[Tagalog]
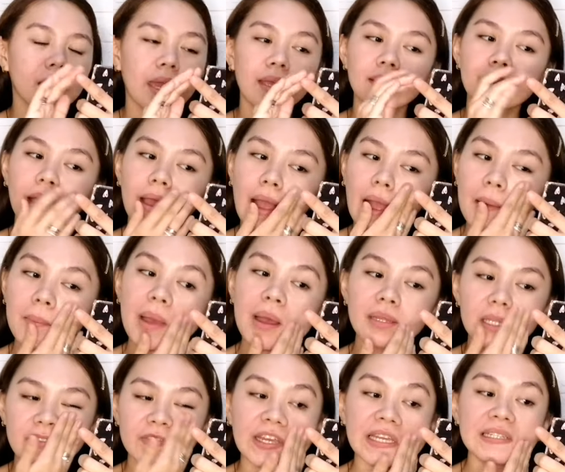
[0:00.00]
And
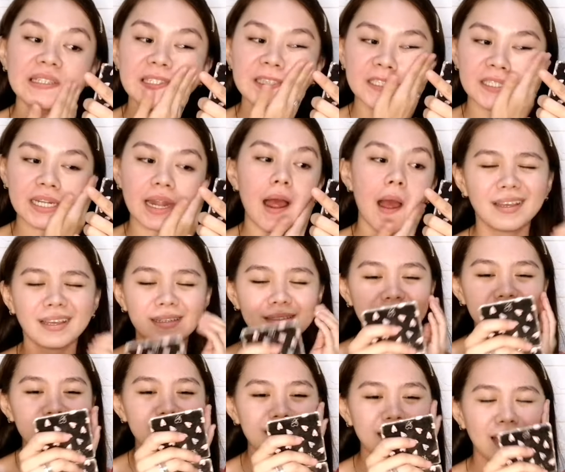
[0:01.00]
nakaka-mattify din siya.
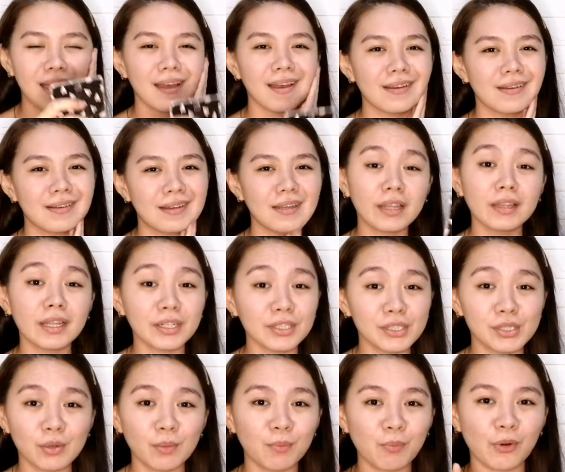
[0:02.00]
Since nga
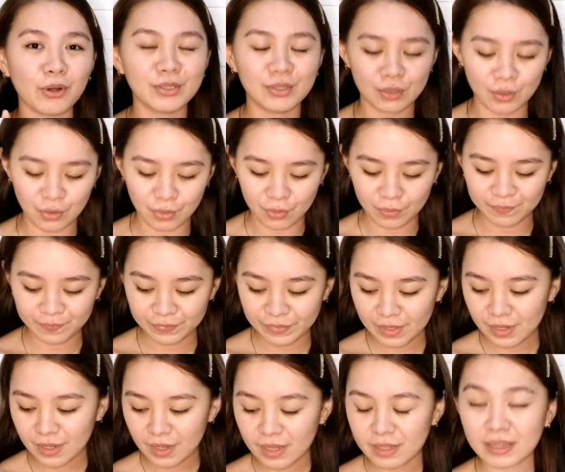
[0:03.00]
large yung pores ko,
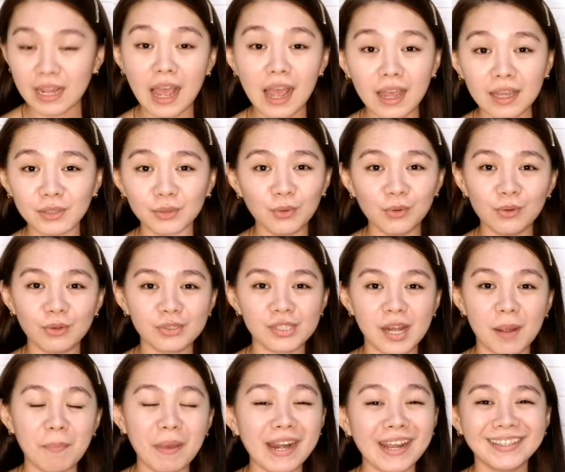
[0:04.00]
nakakatulong
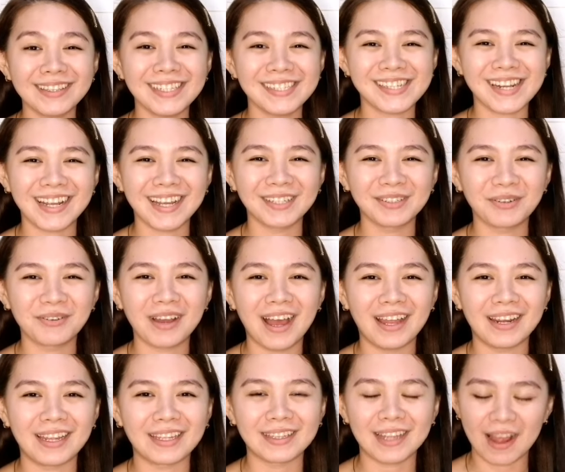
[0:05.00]
siya para hindi siya ganong
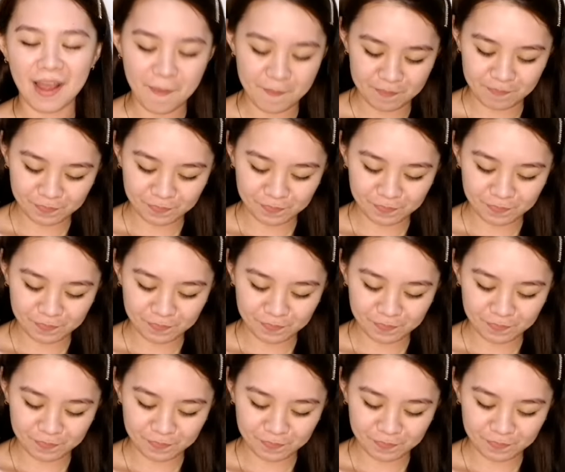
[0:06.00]
kahalata.